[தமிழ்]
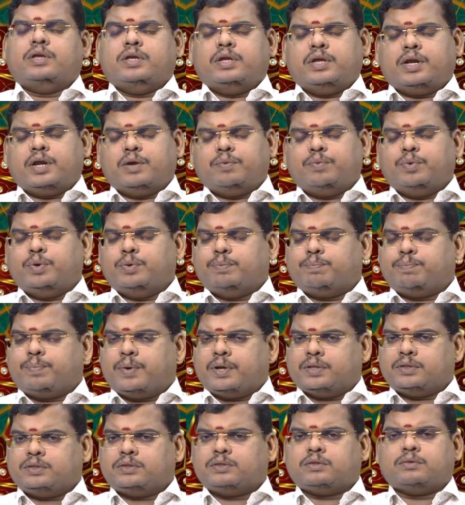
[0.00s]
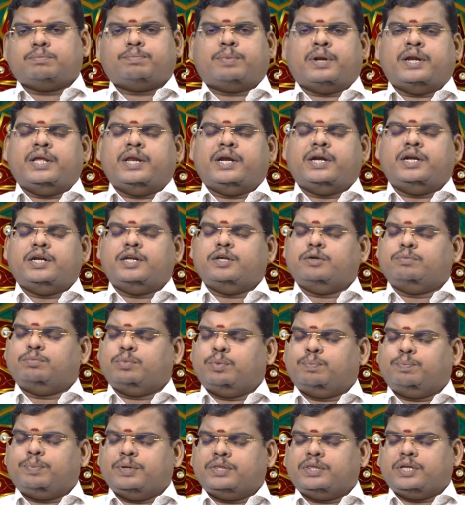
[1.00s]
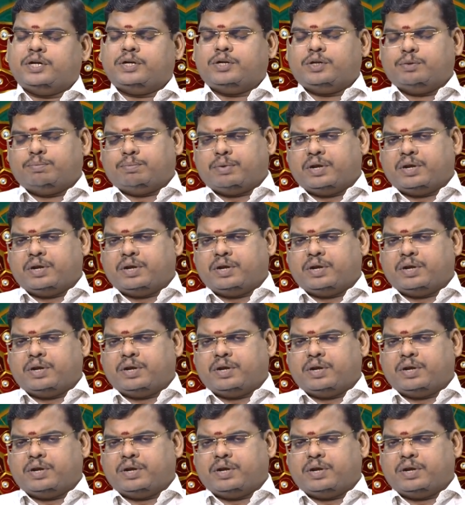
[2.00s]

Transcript: இரவு பத் பனிரெண்டு முப்பத்தெட்டு